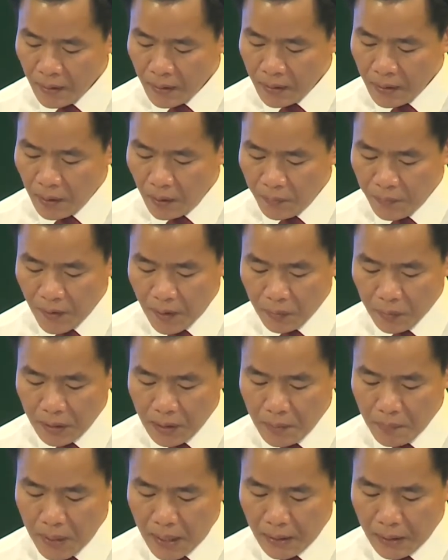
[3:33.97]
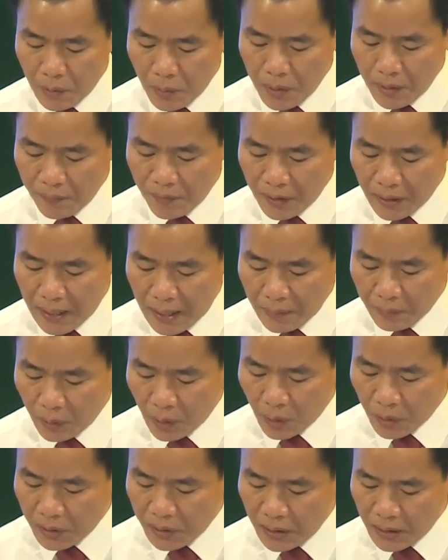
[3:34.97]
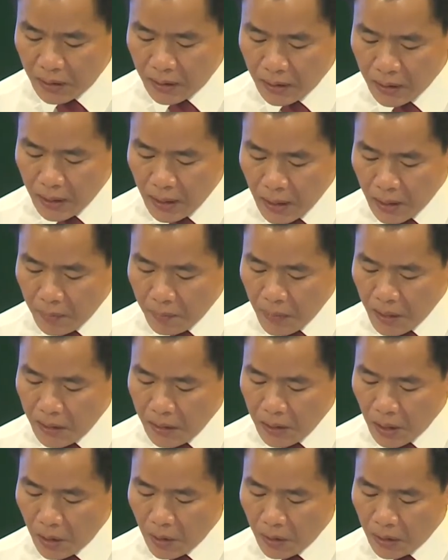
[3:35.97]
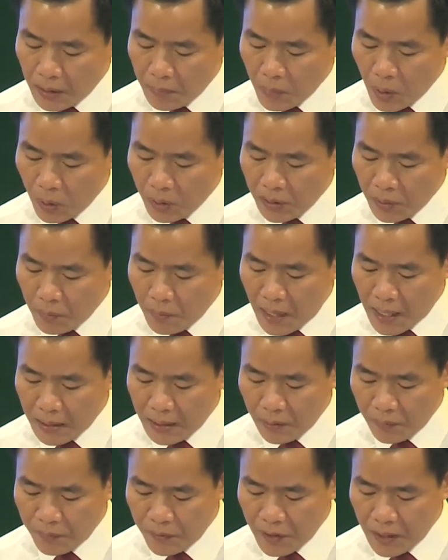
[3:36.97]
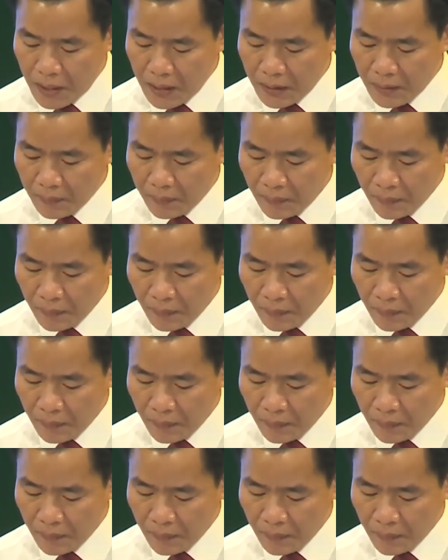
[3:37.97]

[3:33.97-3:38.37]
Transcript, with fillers: do Phòng Thương mại Công nghiệp Việt Nam tổ chức bình chọn là một trong ba địa phương